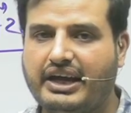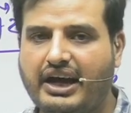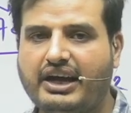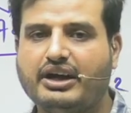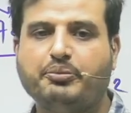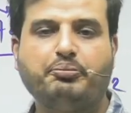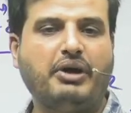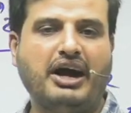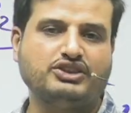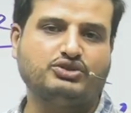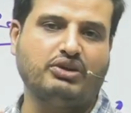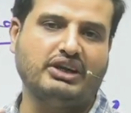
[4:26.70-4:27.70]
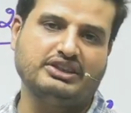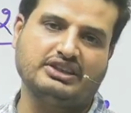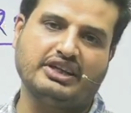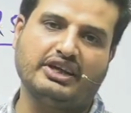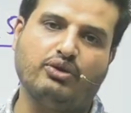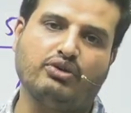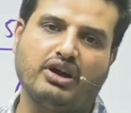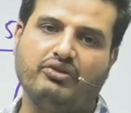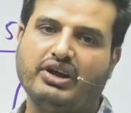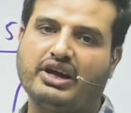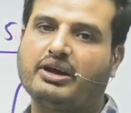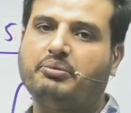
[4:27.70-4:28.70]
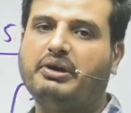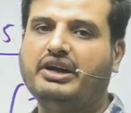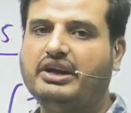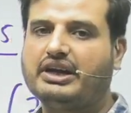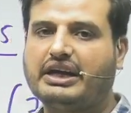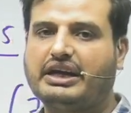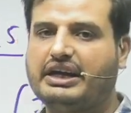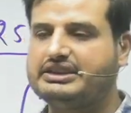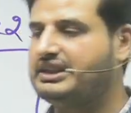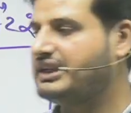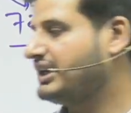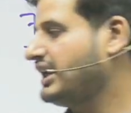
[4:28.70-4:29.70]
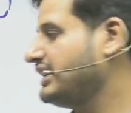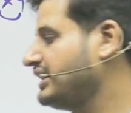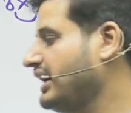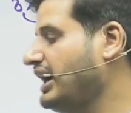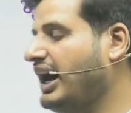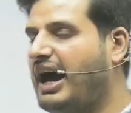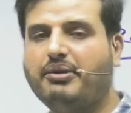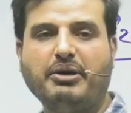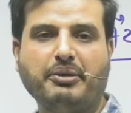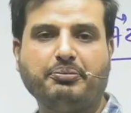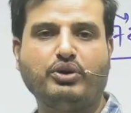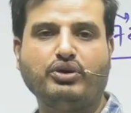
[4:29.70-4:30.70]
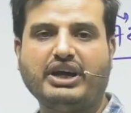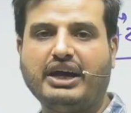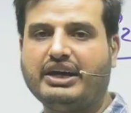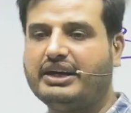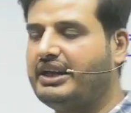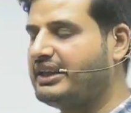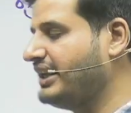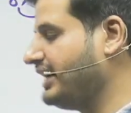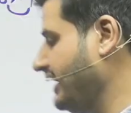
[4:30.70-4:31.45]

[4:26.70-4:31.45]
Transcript: अंक पांच वाली संख्याओं का वर्ग अपन कैसे निकालते हैं अब आपको क्या करना है देखिए